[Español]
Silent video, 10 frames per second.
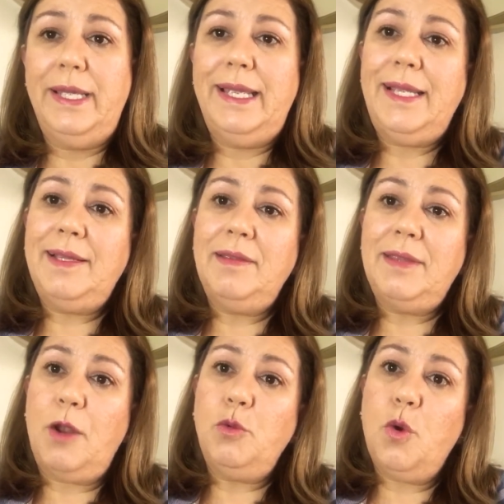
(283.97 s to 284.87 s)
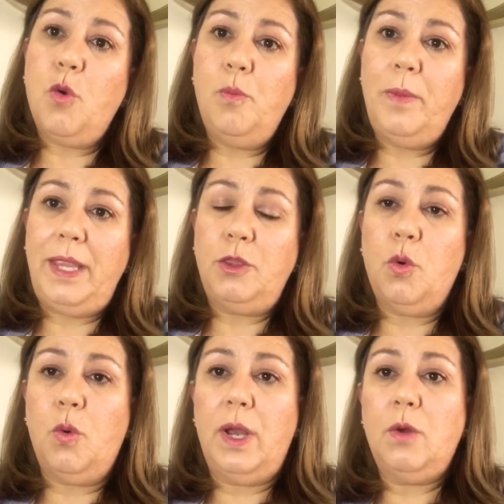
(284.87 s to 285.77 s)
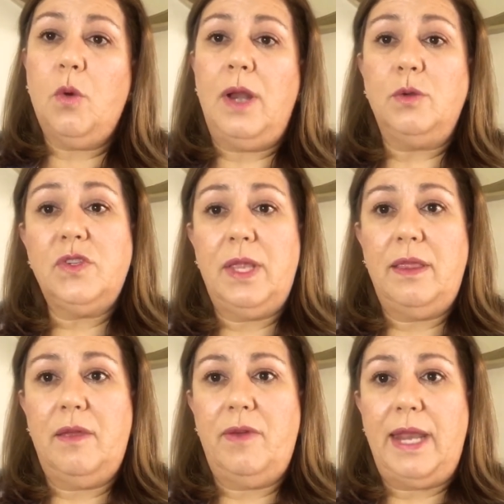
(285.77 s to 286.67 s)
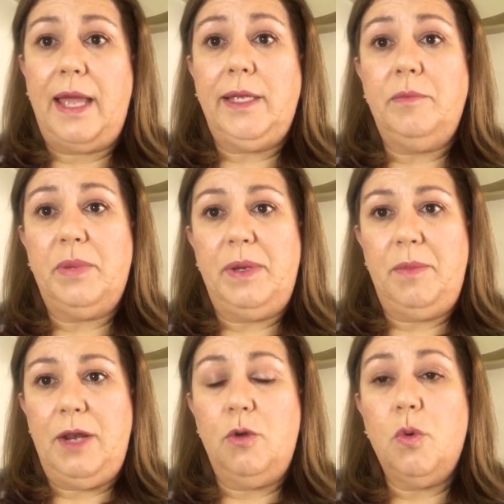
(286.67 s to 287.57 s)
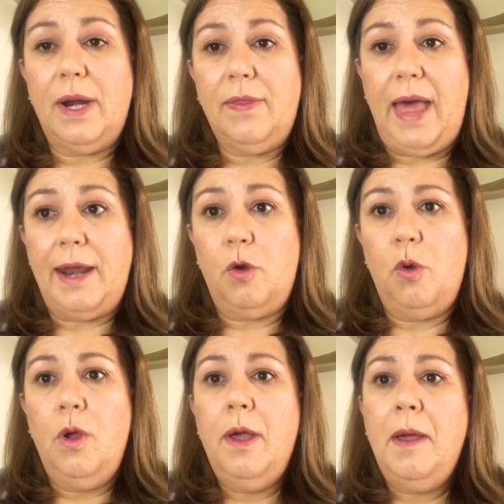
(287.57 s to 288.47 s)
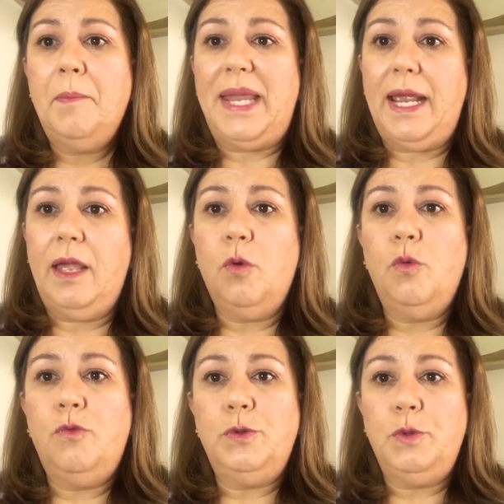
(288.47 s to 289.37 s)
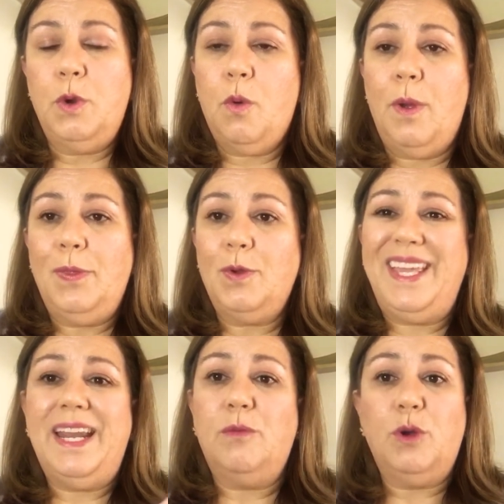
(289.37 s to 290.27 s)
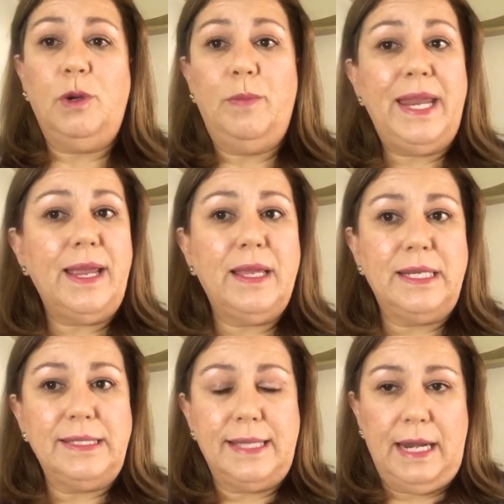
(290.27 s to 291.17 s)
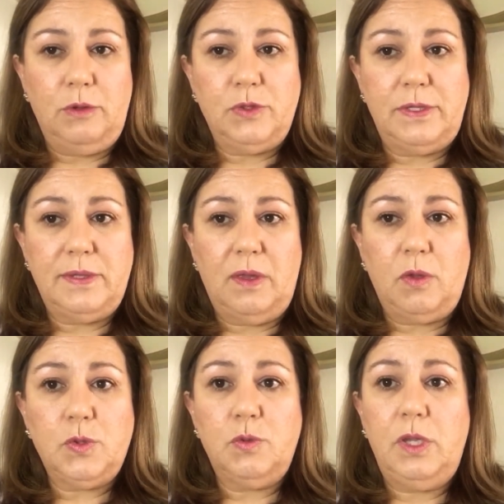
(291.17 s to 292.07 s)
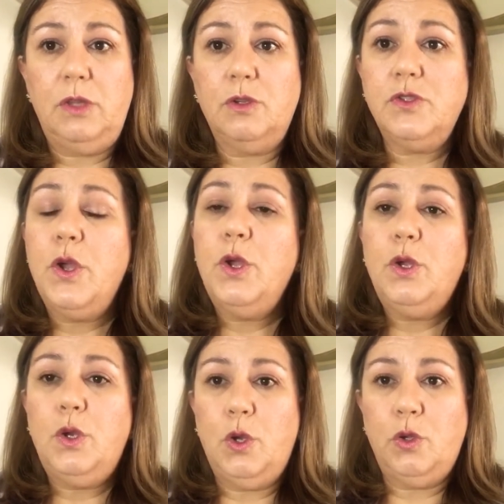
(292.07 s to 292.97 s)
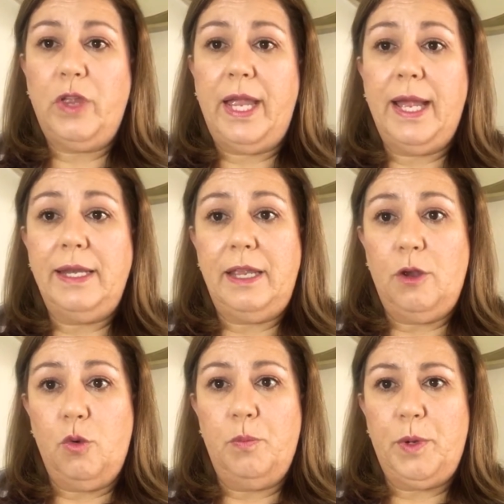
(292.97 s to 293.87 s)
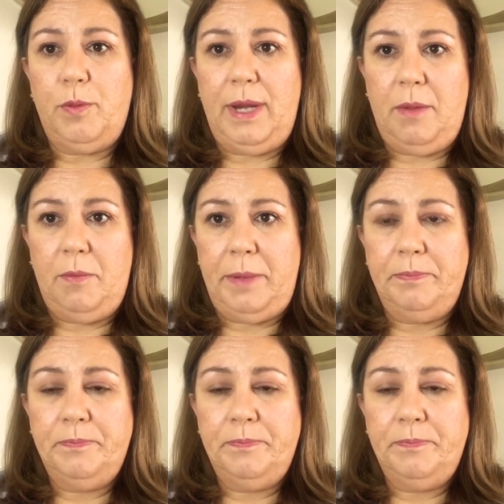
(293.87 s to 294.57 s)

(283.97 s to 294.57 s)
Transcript: y tendrá un documento con el cual usted deberá imprimirlo y guardarlo para que en un futuro cuando quiera volver a ingresar a los Estados Unidos no tenga ningún problema.